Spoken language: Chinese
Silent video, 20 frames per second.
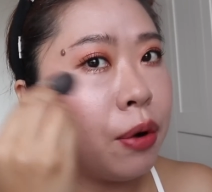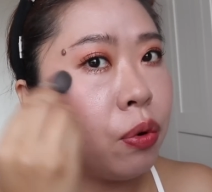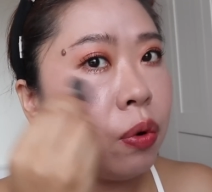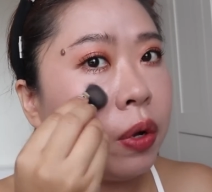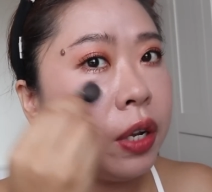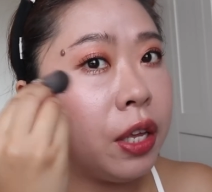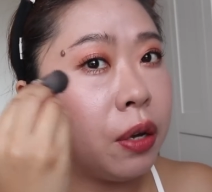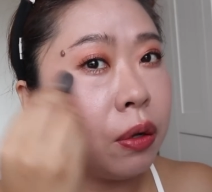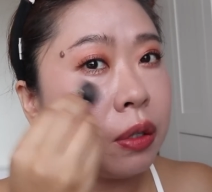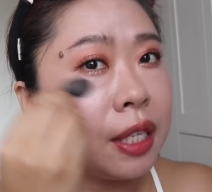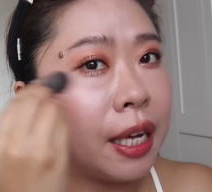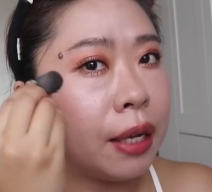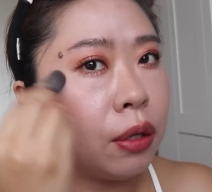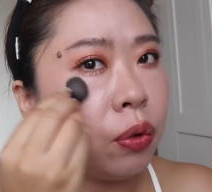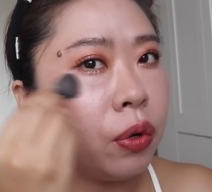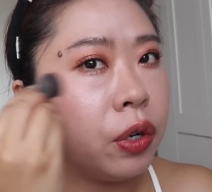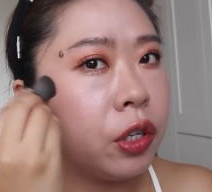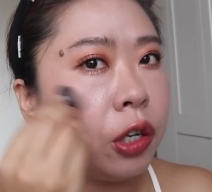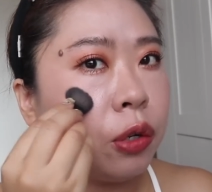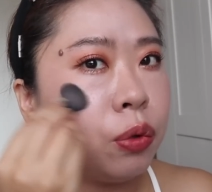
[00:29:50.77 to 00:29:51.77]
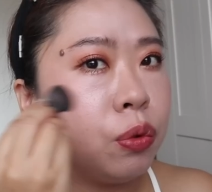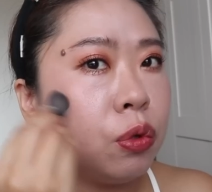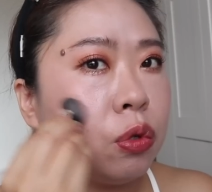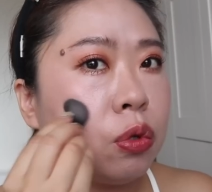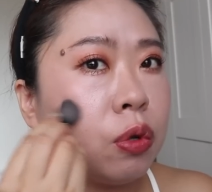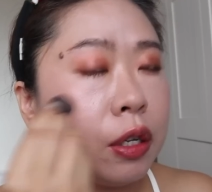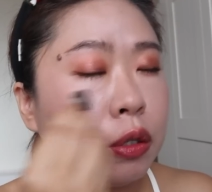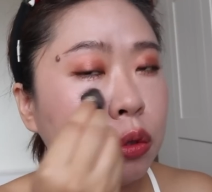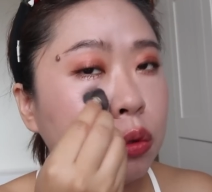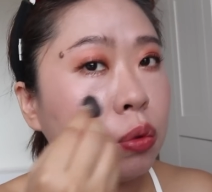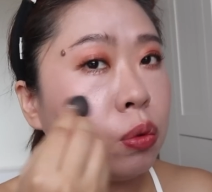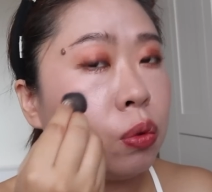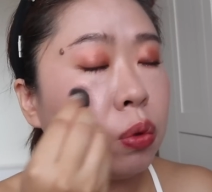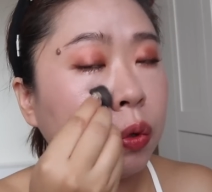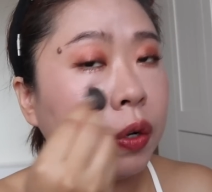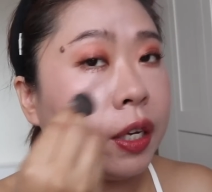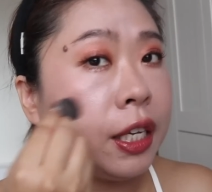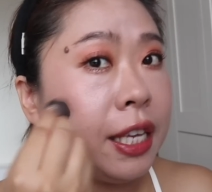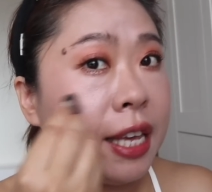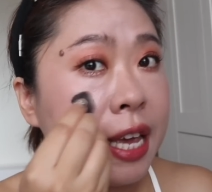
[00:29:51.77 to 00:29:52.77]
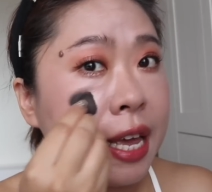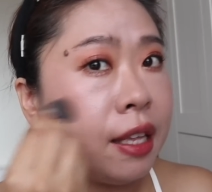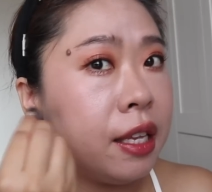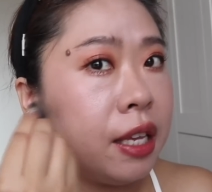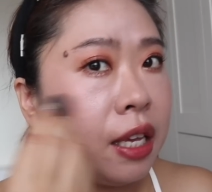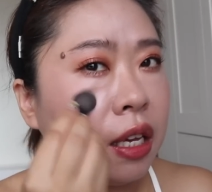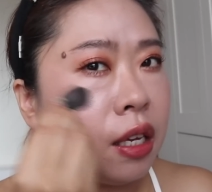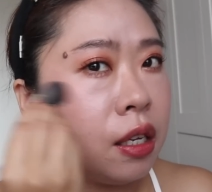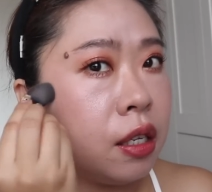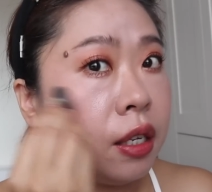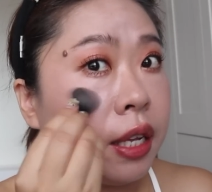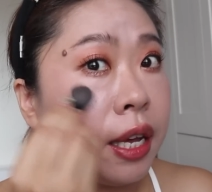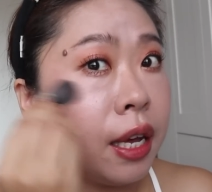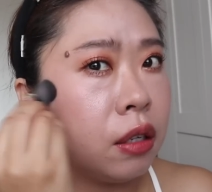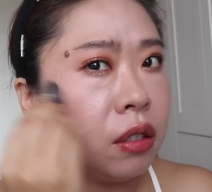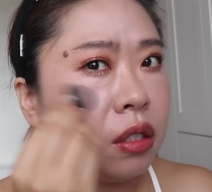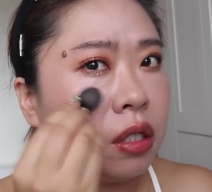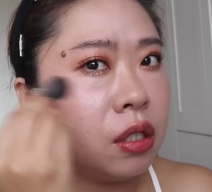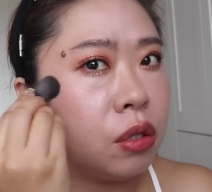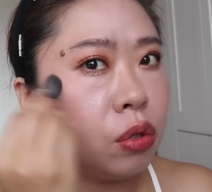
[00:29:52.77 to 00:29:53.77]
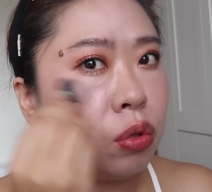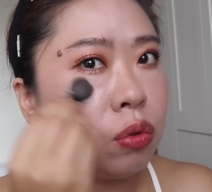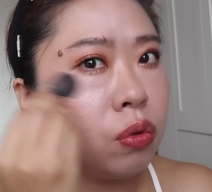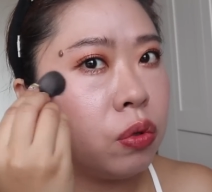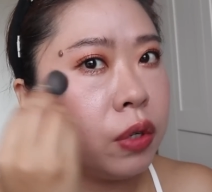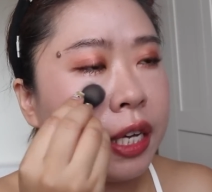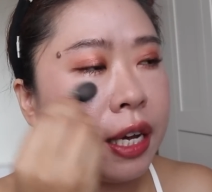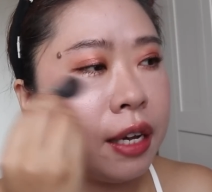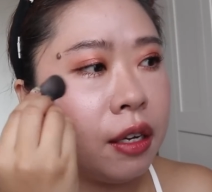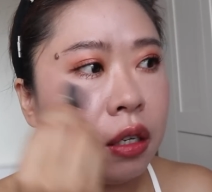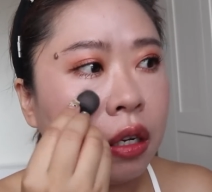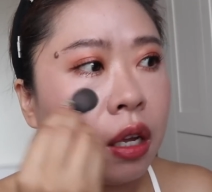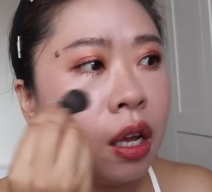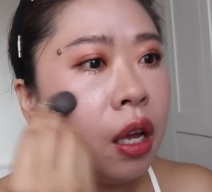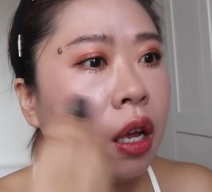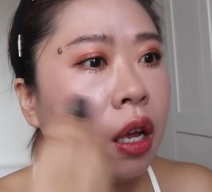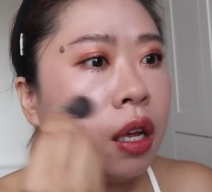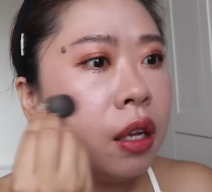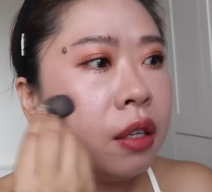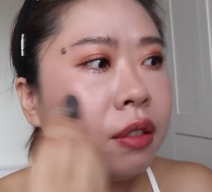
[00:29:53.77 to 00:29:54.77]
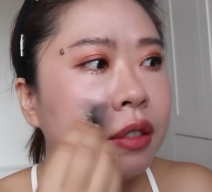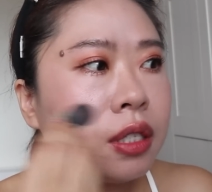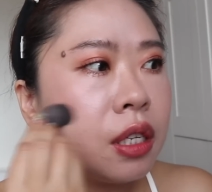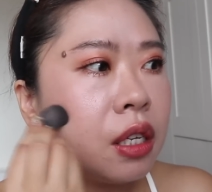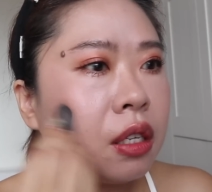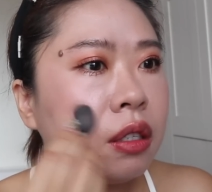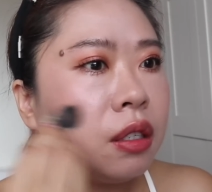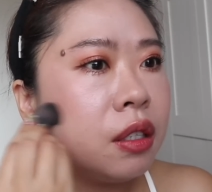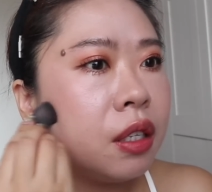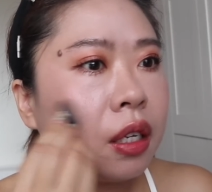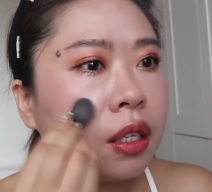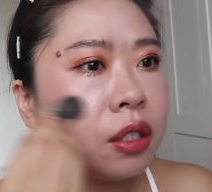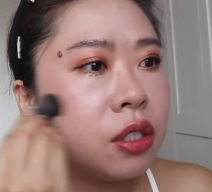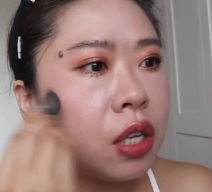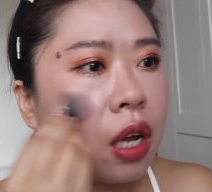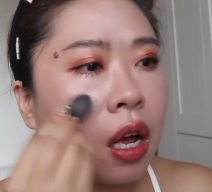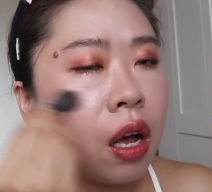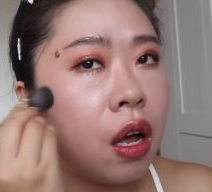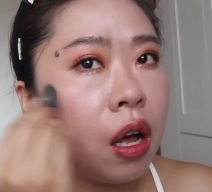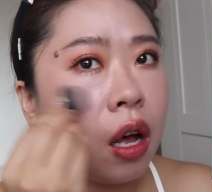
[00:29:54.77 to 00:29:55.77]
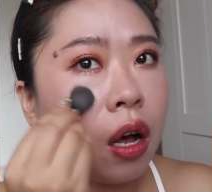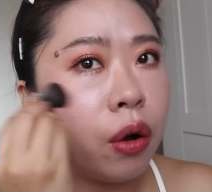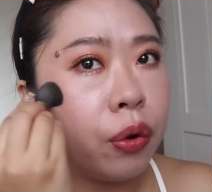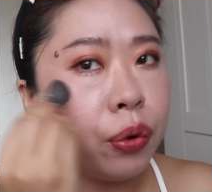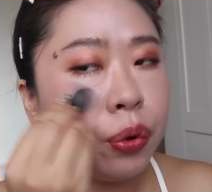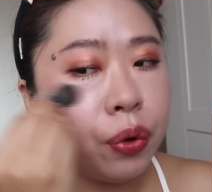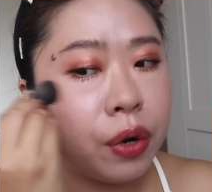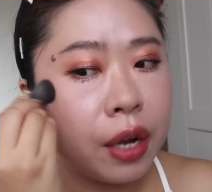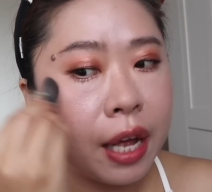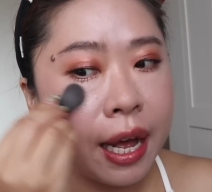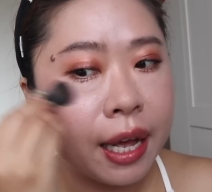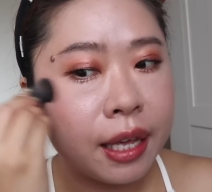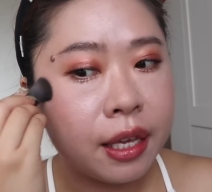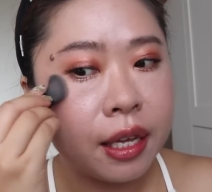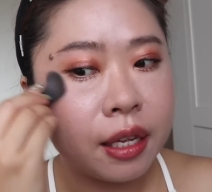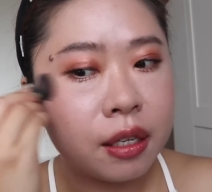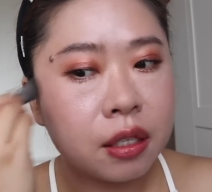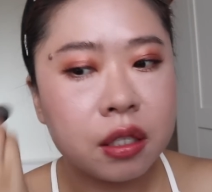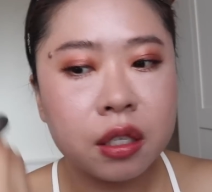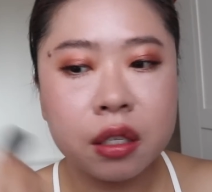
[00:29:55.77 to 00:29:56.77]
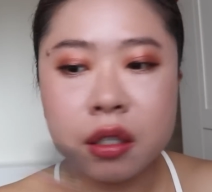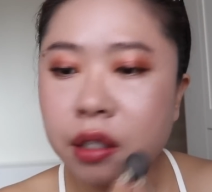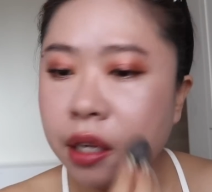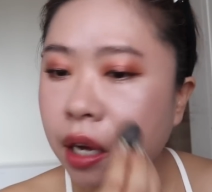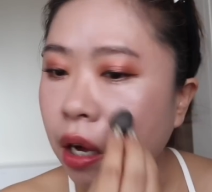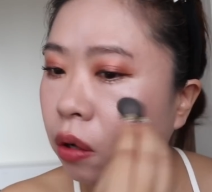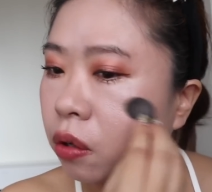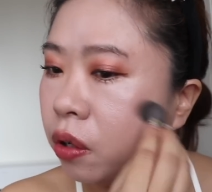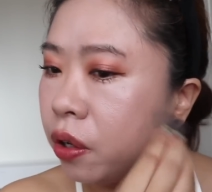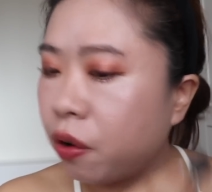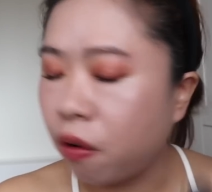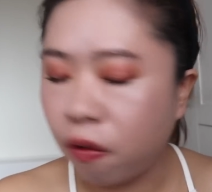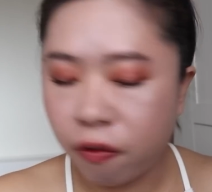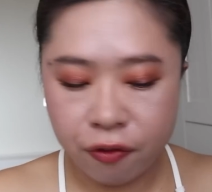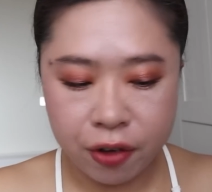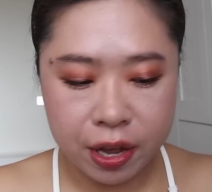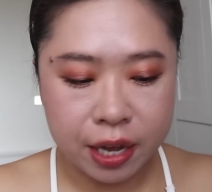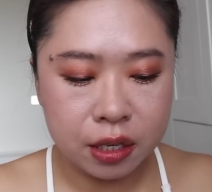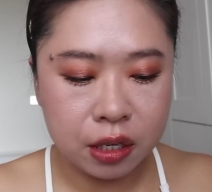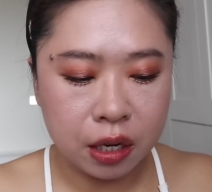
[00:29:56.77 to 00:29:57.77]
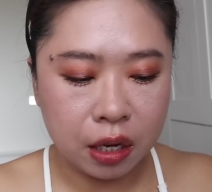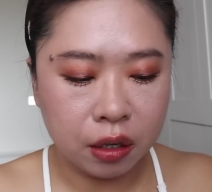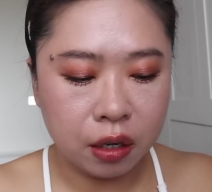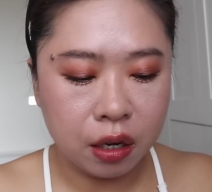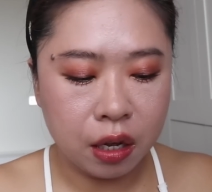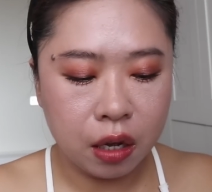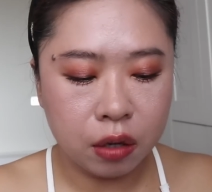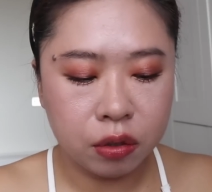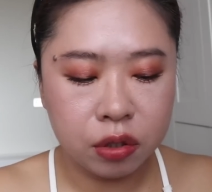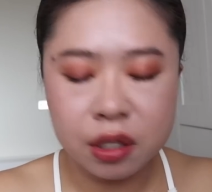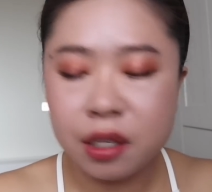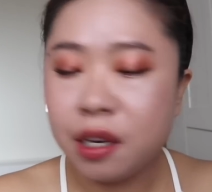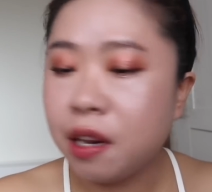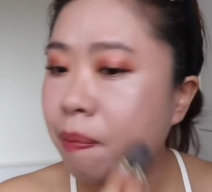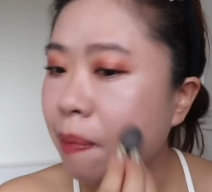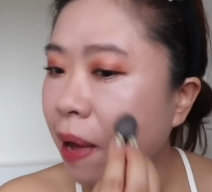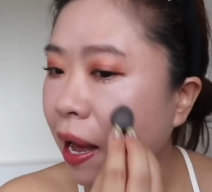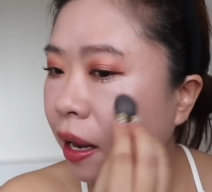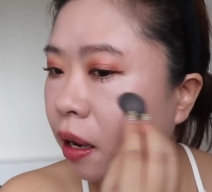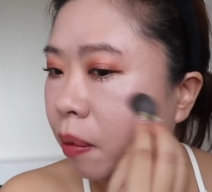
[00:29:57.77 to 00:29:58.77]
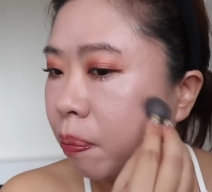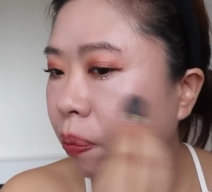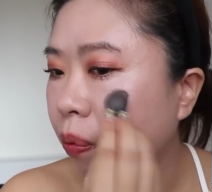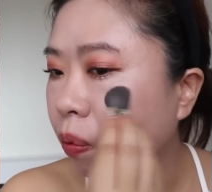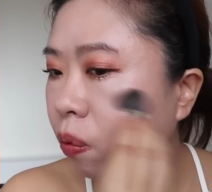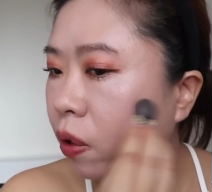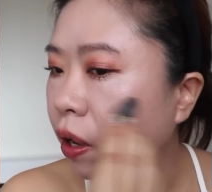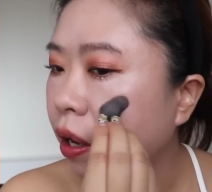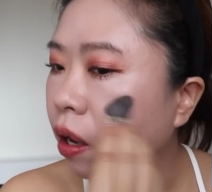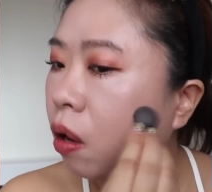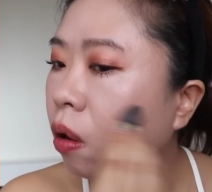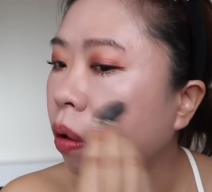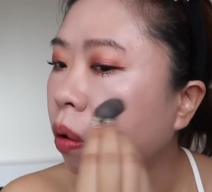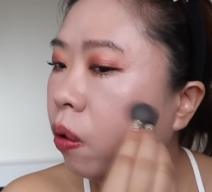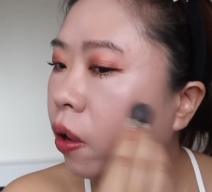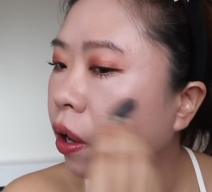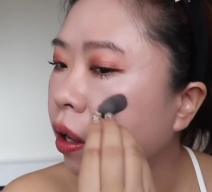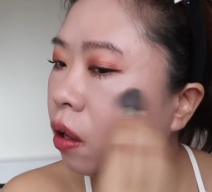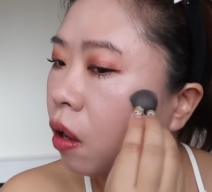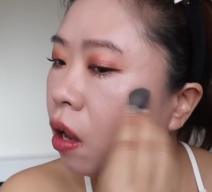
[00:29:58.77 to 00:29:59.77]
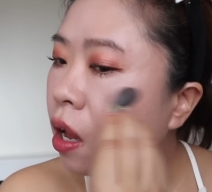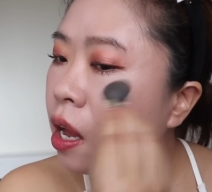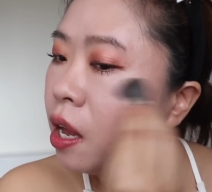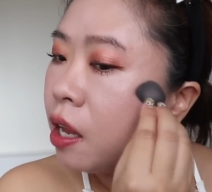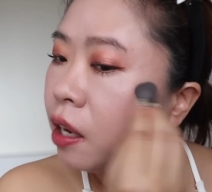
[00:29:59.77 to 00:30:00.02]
如果你有再多一点预算，苏酷的眼影一定要试。苏酷眼影真的超好晕开，颜色调的又非常的好，是你买了不会后悔的。